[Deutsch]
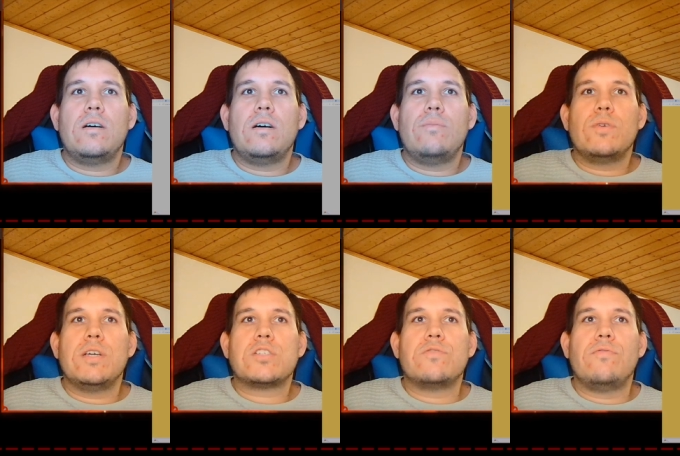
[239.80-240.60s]
Am
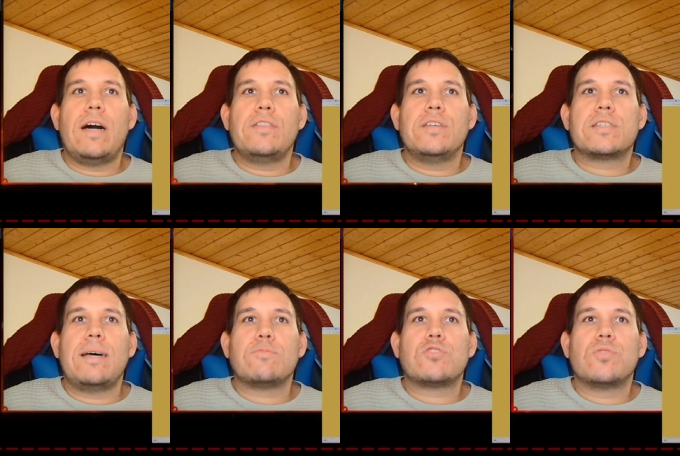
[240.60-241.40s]
ersten war eine
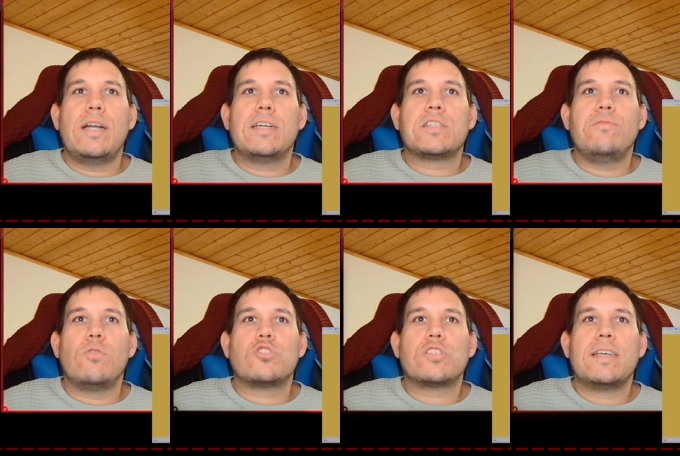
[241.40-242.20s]
Samsung Galaxy
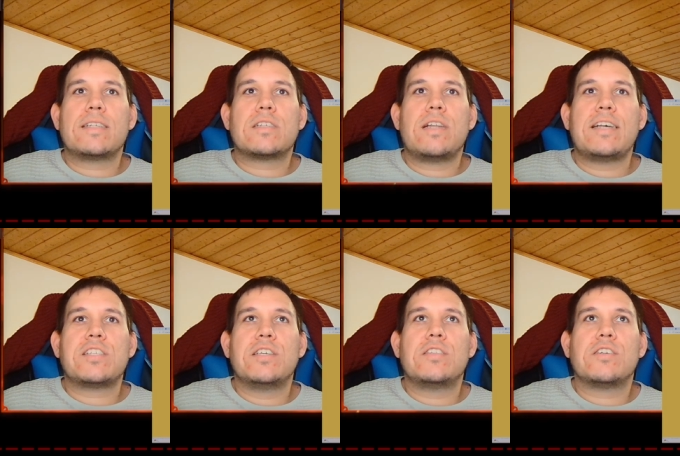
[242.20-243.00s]
Watch 6 Classic